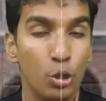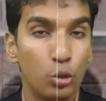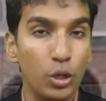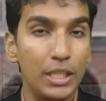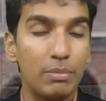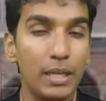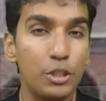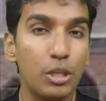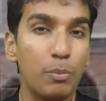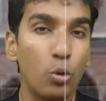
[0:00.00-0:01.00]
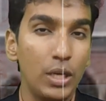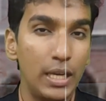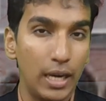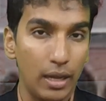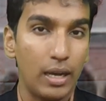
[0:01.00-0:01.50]
तो इसमें जब कोई
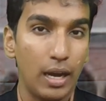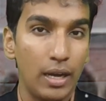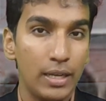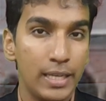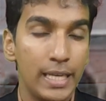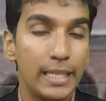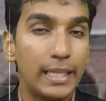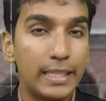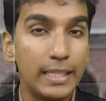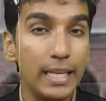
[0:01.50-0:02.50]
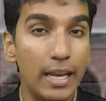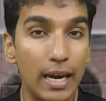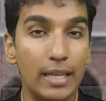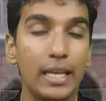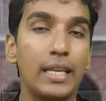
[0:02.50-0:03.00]
लड़का किसी
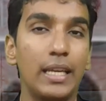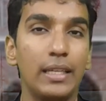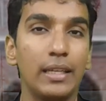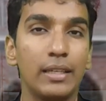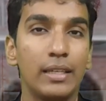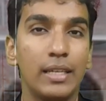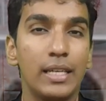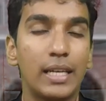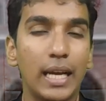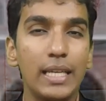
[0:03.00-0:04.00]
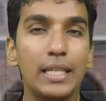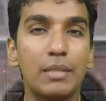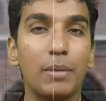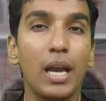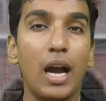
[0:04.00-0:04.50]
लड़के के लिए कई
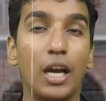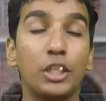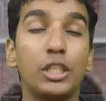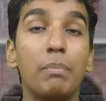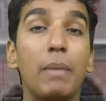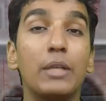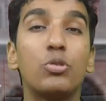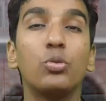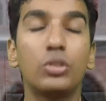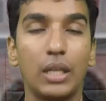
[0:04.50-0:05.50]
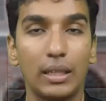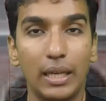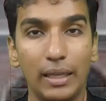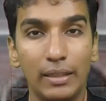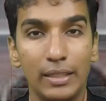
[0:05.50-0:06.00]
किस्म के आकर्षण महसूस करता
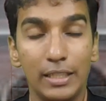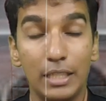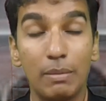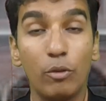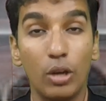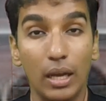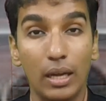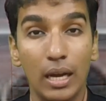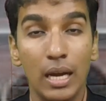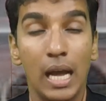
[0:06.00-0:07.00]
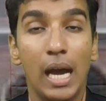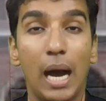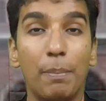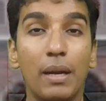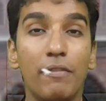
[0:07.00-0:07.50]
है जिसमें वो लड़का
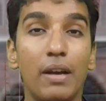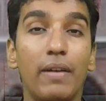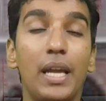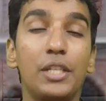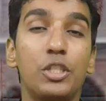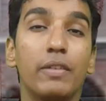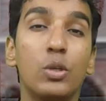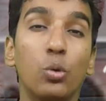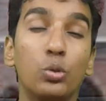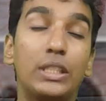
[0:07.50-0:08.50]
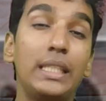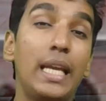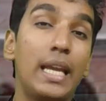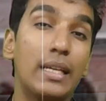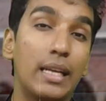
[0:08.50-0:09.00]
अपना वैवाहिक जीवन उसी
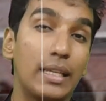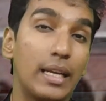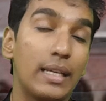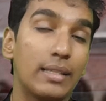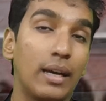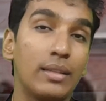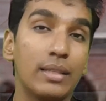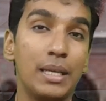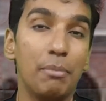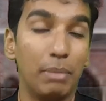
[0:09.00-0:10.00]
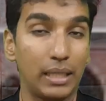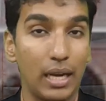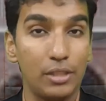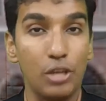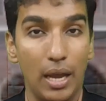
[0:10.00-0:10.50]
एक लड़के के साथ
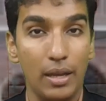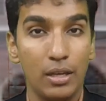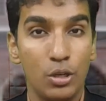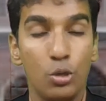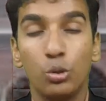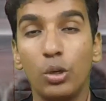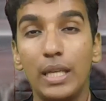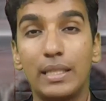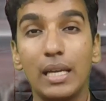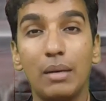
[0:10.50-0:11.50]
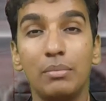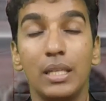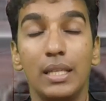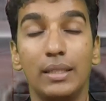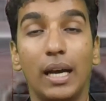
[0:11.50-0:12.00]
बिताना चाहे तो इसे हम
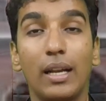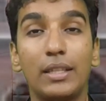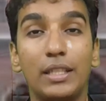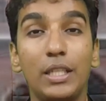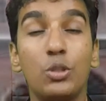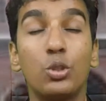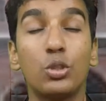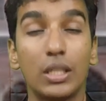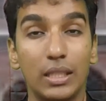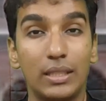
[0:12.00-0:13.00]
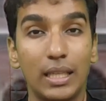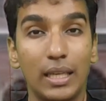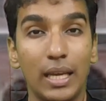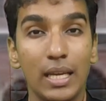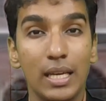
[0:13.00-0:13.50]
धारा 377 के